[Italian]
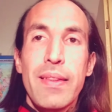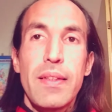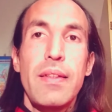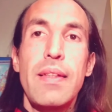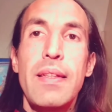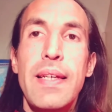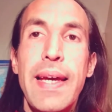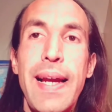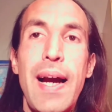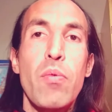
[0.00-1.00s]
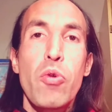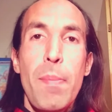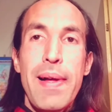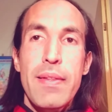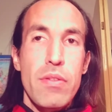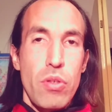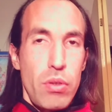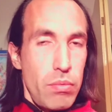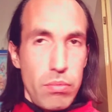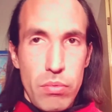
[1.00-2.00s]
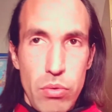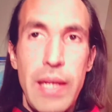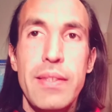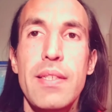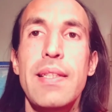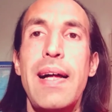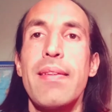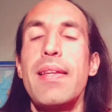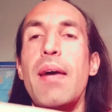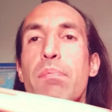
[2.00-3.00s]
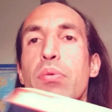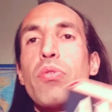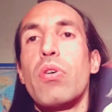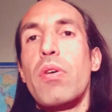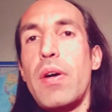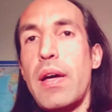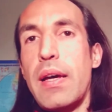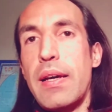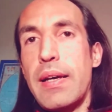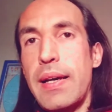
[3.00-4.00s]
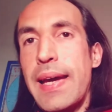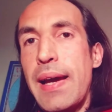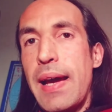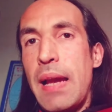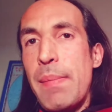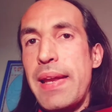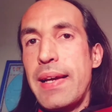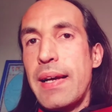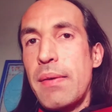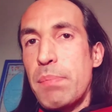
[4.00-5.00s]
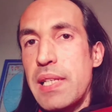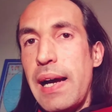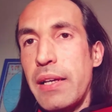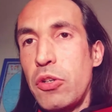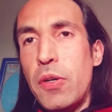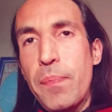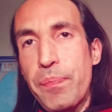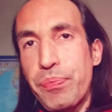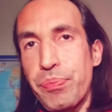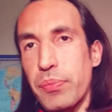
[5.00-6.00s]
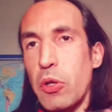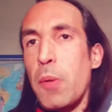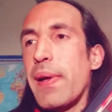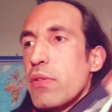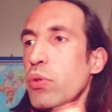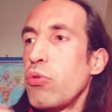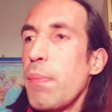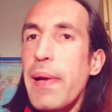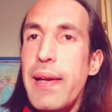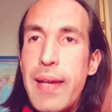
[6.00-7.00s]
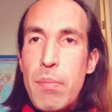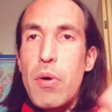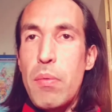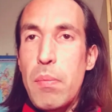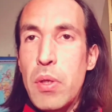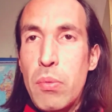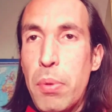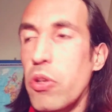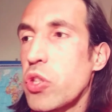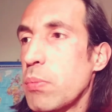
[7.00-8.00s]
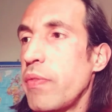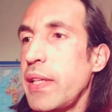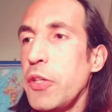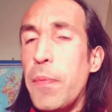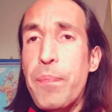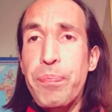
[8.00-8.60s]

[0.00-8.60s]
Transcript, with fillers: dedicherà un romanzo a sé stante, appunto, eh, che è l'American Psycho romanzo di cui parleremo in un prossimo video.